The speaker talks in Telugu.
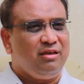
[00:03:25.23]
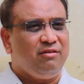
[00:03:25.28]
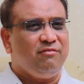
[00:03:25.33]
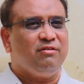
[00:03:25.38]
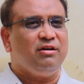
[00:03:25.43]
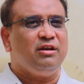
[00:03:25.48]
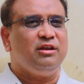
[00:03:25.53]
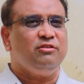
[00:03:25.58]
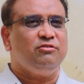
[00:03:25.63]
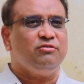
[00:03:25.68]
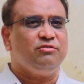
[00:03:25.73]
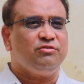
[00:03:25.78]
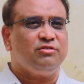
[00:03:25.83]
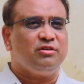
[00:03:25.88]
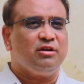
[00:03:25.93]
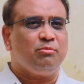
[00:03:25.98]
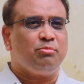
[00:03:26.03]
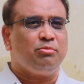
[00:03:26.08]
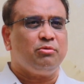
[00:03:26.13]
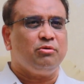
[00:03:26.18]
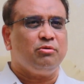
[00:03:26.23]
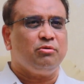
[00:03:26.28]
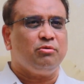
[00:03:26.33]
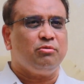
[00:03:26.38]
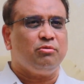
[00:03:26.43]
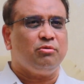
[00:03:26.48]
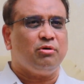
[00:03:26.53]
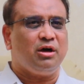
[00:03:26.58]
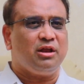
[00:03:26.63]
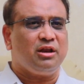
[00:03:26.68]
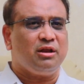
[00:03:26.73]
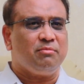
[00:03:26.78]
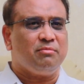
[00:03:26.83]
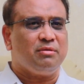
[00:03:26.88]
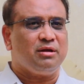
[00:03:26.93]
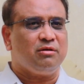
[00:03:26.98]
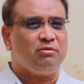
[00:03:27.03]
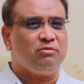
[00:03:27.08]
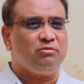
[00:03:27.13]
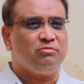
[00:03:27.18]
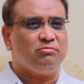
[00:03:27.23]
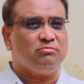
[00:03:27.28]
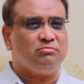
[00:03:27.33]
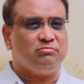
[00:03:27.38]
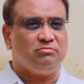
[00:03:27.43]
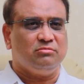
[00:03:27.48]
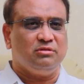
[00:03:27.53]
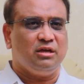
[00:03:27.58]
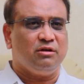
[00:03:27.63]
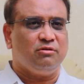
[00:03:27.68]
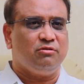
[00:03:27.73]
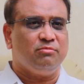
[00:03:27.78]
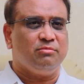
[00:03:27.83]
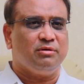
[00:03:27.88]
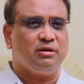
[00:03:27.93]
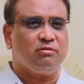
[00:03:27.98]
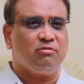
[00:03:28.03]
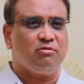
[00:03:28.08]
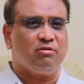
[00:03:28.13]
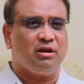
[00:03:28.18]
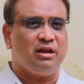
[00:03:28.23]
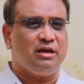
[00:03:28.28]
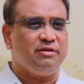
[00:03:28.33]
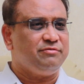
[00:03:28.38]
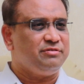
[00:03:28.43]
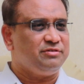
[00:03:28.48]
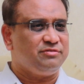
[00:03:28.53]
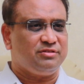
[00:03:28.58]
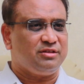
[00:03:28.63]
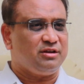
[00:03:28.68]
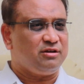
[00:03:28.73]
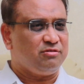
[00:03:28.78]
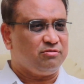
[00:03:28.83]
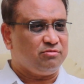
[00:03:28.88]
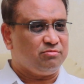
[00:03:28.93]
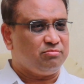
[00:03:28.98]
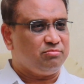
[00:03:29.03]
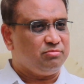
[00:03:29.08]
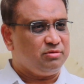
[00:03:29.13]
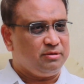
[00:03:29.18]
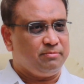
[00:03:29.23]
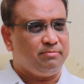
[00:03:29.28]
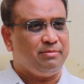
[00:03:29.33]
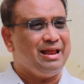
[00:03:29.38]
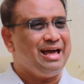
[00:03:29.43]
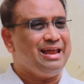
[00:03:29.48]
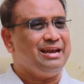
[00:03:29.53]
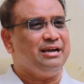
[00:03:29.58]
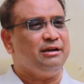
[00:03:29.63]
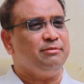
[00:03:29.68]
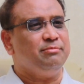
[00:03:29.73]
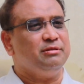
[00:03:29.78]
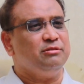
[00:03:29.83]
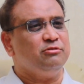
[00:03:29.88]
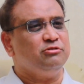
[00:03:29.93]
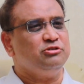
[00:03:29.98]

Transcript: ఇవన్నీ చూసినప్పుడు అరే మనం దేవుడు మనకు ఒక లైఫ్ ఇస్తాడు ఈ ప్లానెట్ మీద